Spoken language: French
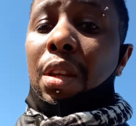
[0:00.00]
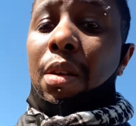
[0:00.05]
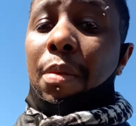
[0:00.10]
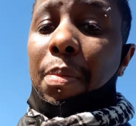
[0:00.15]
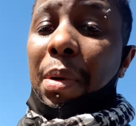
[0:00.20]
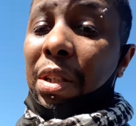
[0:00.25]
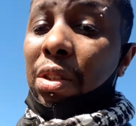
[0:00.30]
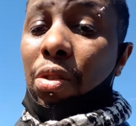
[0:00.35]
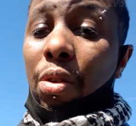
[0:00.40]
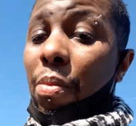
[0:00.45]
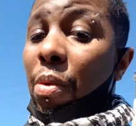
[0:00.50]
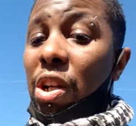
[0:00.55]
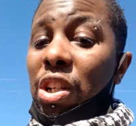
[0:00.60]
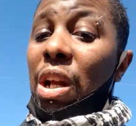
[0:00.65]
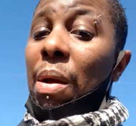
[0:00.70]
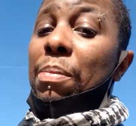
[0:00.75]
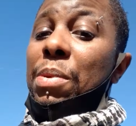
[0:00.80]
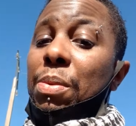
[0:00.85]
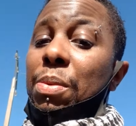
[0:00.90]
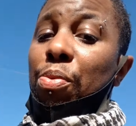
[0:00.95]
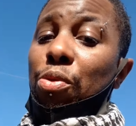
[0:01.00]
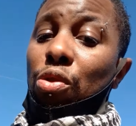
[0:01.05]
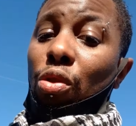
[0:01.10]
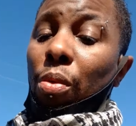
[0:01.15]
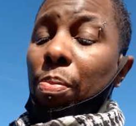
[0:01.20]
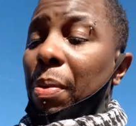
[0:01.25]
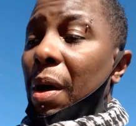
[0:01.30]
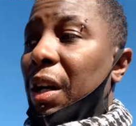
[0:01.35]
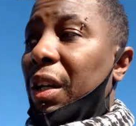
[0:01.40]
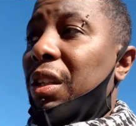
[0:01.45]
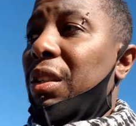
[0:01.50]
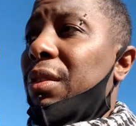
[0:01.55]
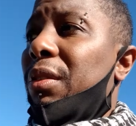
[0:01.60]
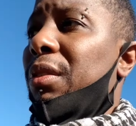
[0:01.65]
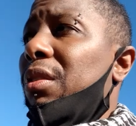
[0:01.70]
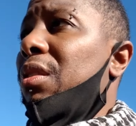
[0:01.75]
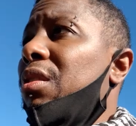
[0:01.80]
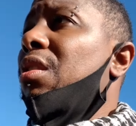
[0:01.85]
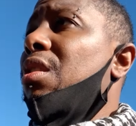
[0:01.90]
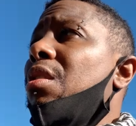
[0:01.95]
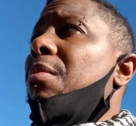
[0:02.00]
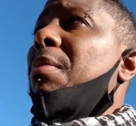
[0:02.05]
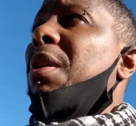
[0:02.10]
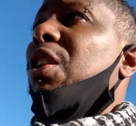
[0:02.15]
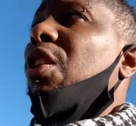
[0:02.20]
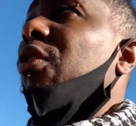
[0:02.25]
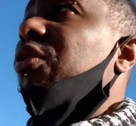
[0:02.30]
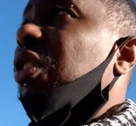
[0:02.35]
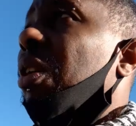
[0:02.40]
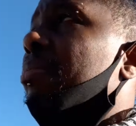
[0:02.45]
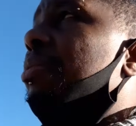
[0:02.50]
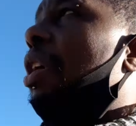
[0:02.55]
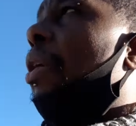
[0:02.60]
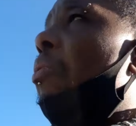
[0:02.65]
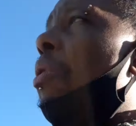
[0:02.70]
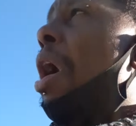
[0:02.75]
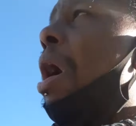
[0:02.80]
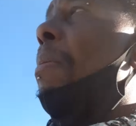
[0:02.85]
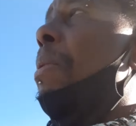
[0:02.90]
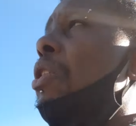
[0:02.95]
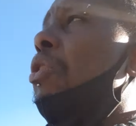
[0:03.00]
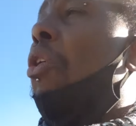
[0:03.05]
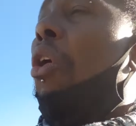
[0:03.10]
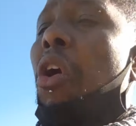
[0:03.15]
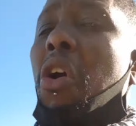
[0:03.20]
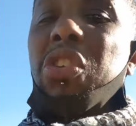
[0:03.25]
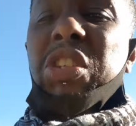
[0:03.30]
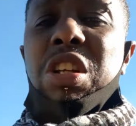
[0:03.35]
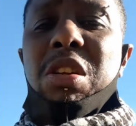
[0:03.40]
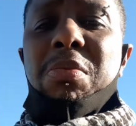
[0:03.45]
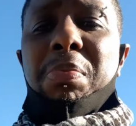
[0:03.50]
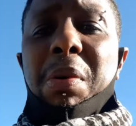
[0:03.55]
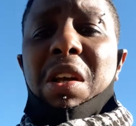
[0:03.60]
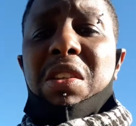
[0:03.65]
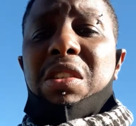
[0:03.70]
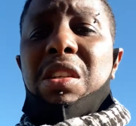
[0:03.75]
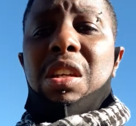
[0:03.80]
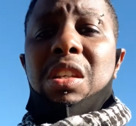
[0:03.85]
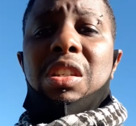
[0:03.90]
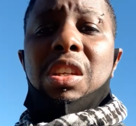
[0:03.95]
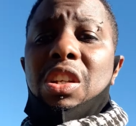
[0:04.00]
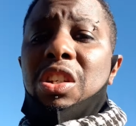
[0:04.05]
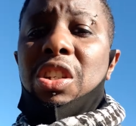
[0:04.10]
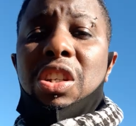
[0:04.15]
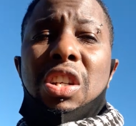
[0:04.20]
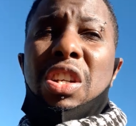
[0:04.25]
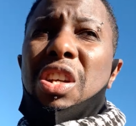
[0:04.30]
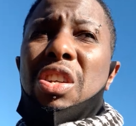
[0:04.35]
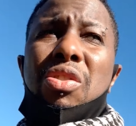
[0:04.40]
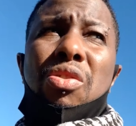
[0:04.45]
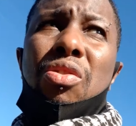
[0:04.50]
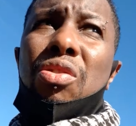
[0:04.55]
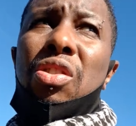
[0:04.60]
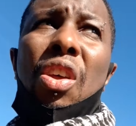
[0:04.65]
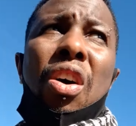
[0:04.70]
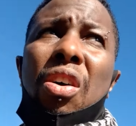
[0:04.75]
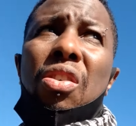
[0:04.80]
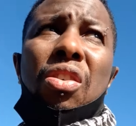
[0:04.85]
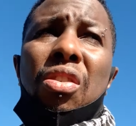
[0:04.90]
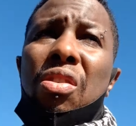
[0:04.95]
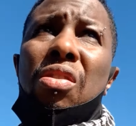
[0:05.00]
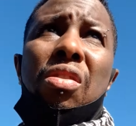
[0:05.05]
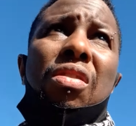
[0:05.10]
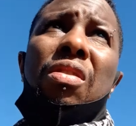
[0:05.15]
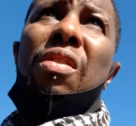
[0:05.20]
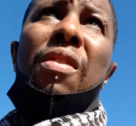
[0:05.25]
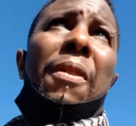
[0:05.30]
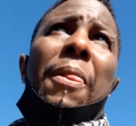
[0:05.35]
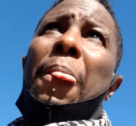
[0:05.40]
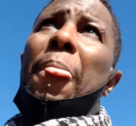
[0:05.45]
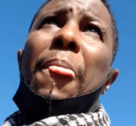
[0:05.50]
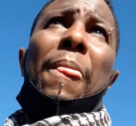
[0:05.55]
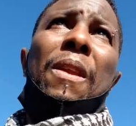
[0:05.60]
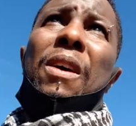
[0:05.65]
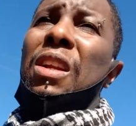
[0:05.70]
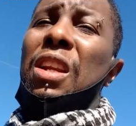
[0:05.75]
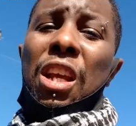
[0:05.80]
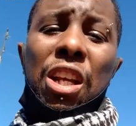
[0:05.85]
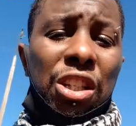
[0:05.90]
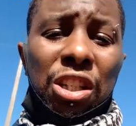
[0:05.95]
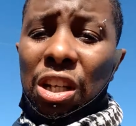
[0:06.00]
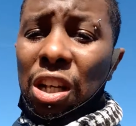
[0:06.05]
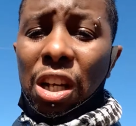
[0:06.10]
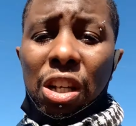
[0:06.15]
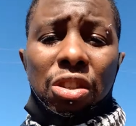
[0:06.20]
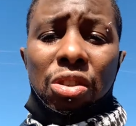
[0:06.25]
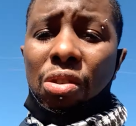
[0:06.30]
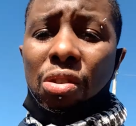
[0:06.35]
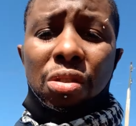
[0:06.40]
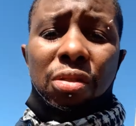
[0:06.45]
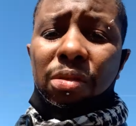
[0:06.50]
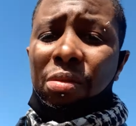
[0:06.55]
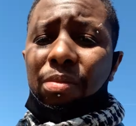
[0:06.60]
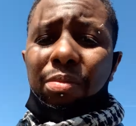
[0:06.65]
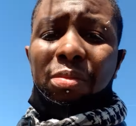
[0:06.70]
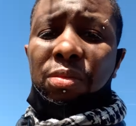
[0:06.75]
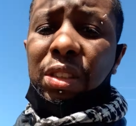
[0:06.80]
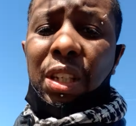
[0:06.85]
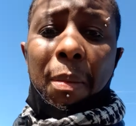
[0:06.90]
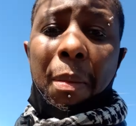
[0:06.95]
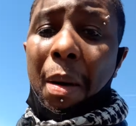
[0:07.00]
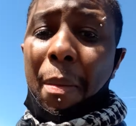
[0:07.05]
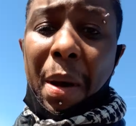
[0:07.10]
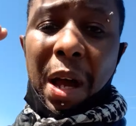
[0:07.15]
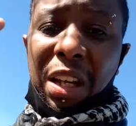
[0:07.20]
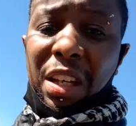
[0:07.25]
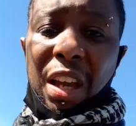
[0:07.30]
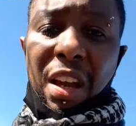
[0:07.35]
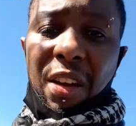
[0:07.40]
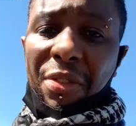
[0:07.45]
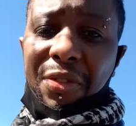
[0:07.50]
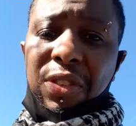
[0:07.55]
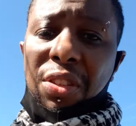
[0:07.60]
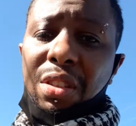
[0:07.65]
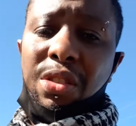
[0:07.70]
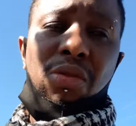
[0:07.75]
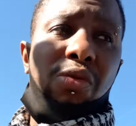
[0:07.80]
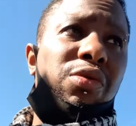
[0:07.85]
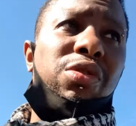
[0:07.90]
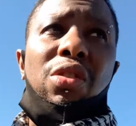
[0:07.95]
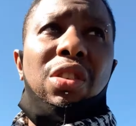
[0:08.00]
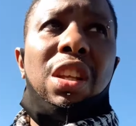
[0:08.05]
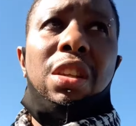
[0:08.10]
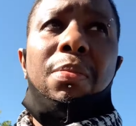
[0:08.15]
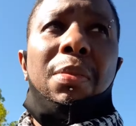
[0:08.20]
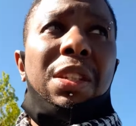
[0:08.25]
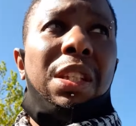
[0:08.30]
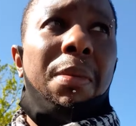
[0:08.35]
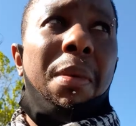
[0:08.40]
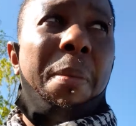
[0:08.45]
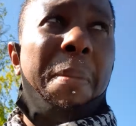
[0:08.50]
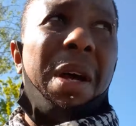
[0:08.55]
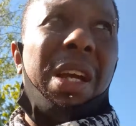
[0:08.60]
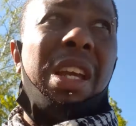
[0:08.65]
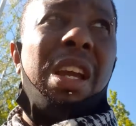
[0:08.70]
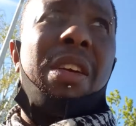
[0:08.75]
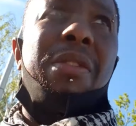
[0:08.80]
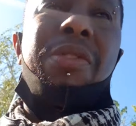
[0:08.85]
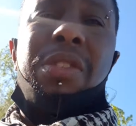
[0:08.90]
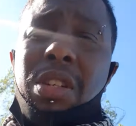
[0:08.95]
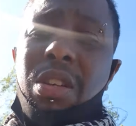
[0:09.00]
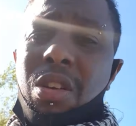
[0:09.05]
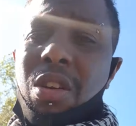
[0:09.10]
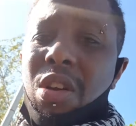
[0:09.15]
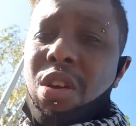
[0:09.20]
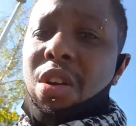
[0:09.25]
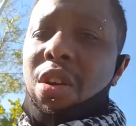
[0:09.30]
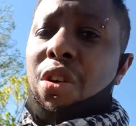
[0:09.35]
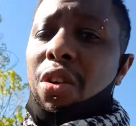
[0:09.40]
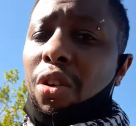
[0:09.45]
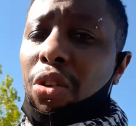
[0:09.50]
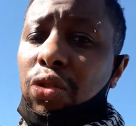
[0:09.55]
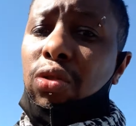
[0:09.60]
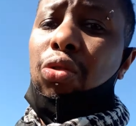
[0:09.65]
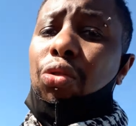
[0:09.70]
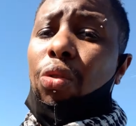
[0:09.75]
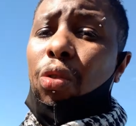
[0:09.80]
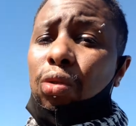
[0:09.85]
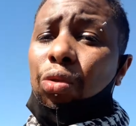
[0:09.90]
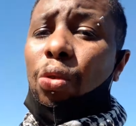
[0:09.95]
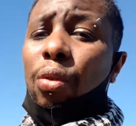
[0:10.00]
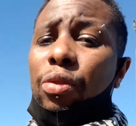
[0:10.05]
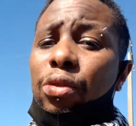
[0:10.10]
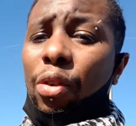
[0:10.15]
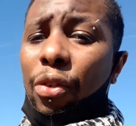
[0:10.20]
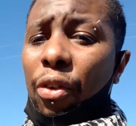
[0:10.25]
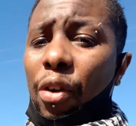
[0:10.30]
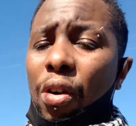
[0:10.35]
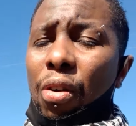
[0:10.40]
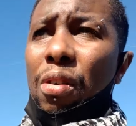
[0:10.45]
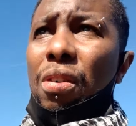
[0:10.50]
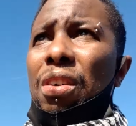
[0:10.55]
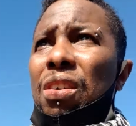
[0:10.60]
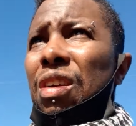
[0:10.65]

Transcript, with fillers: parce que moi, j'habite plus sur Paris. Maintenant, vous allez me dire, ouais, mais Laurent, c'est le passé, c'est le gilet jaune. Non, non. Les gilet jaune, ça m'a marqué à vie. Je vous dis honnêtement, ça m'a marqué à vie. Quand tu te retrouves devant